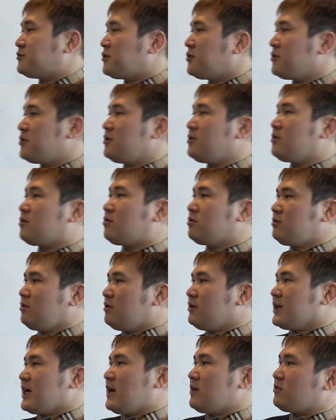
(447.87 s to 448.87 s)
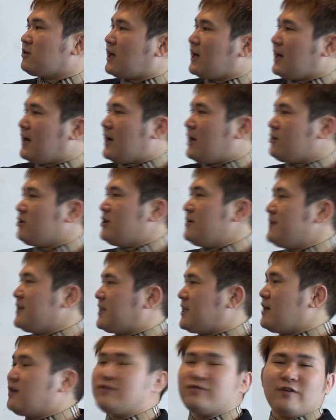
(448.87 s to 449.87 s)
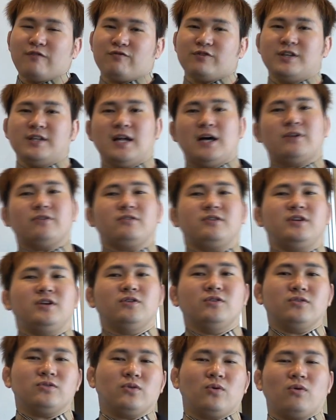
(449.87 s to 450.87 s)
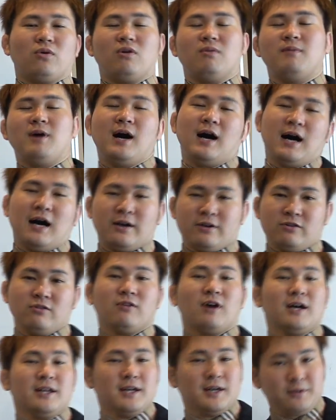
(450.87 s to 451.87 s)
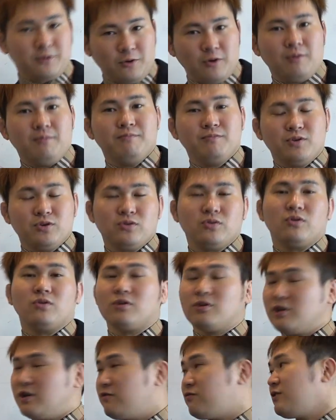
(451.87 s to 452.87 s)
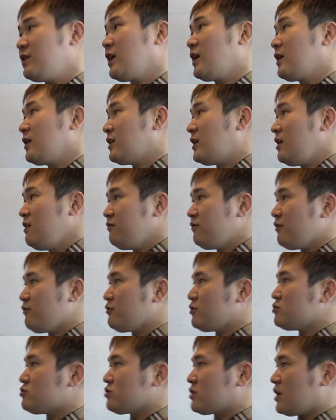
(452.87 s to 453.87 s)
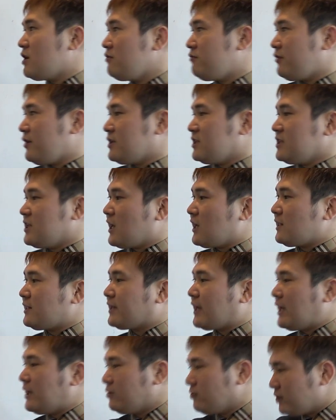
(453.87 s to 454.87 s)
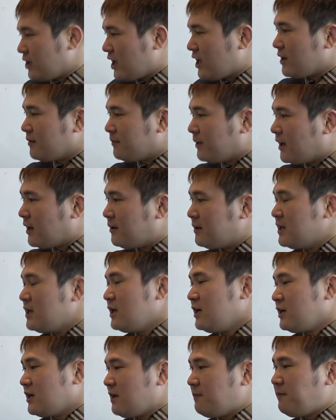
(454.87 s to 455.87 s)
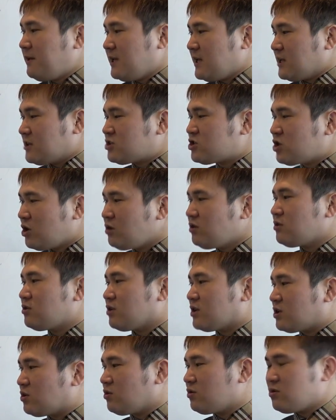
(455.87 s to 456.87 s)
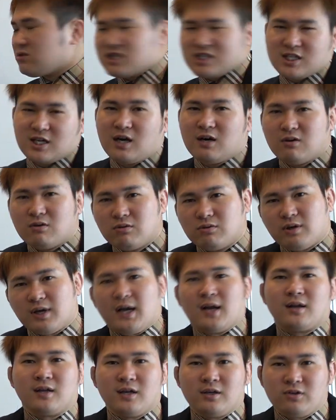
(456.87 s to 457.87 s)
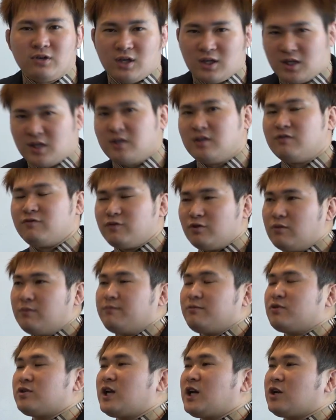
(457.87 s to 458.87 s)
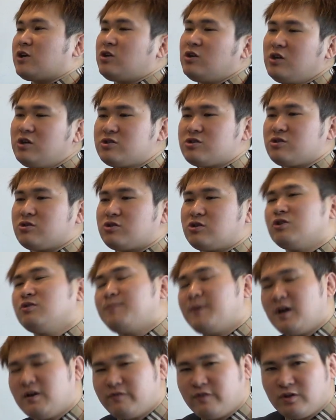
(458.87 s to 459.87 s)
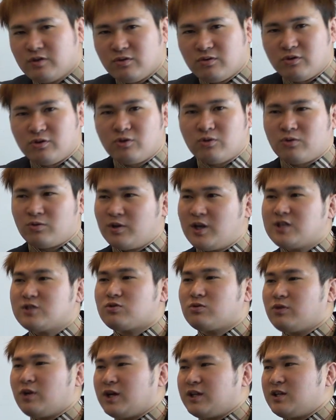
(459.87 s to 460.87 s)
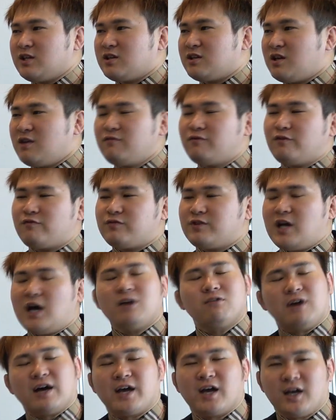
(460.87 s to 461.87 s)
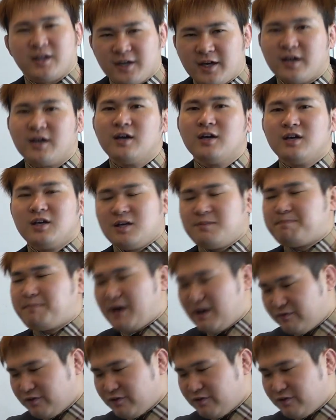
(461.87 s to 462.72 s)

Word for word: そういうことをやるからある意味伝説になるっていうところもあるのかなというところですだから伝説の受験生になりたいのであればやっぱりねちょっと人と違うことやらないといけないんですよ言ったら99%の人と同じことやってて伝説になるわけがない1%